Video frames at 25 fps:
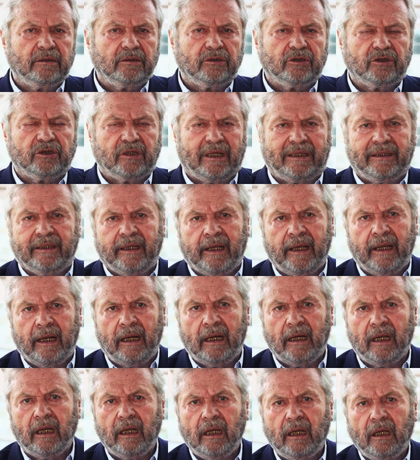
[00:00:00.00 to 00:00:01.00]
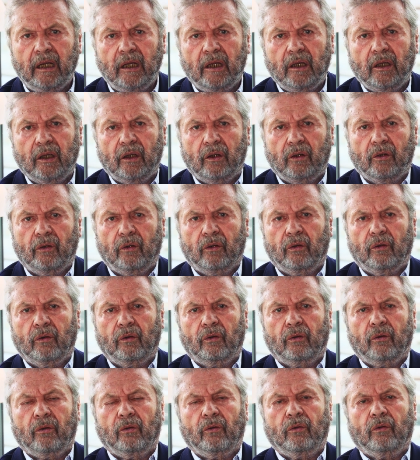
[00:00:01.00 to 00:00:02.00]
Chanel,
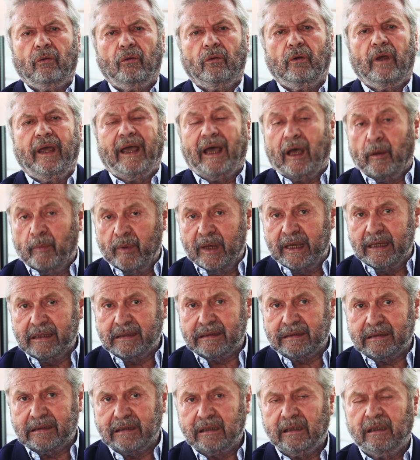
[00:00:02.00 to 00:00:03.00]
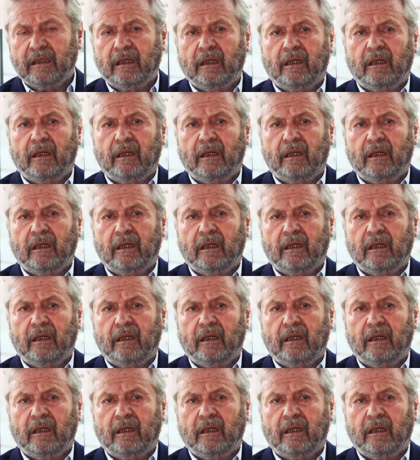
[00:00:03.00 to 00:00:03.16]
euh, Hermès,